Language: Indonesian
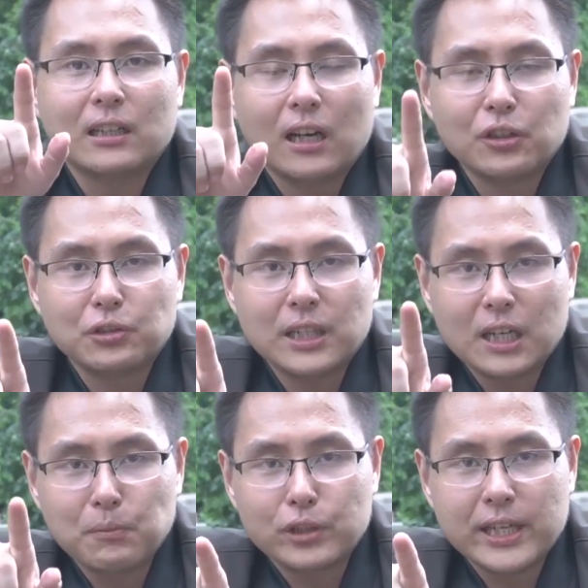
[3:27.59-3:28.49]
Kalau sudah
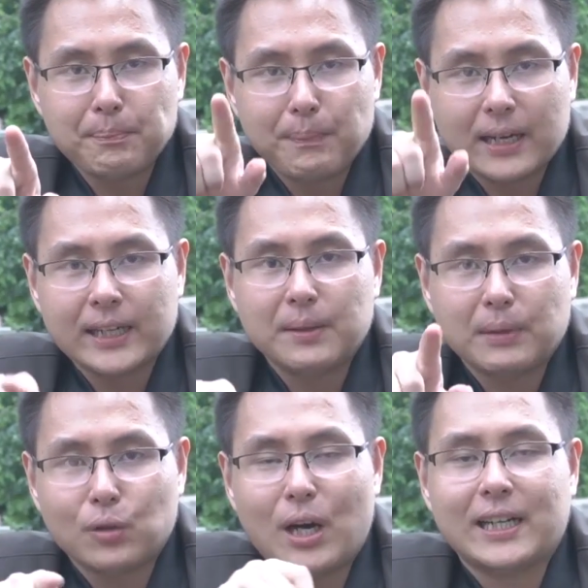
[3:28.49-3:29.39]
kemudian pakai
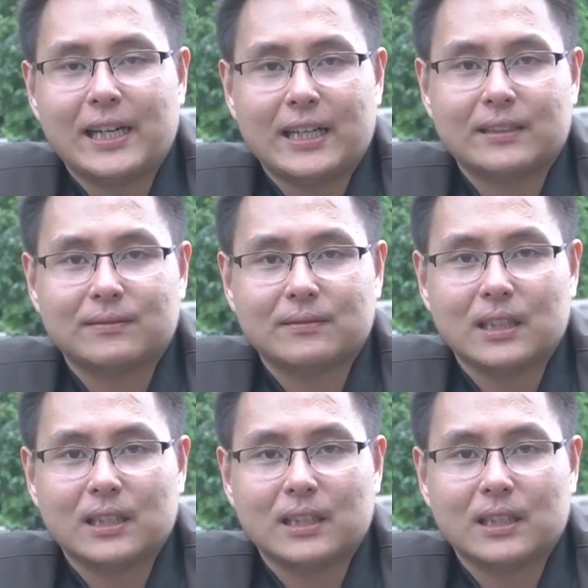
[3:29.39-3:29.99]
menu anggaran.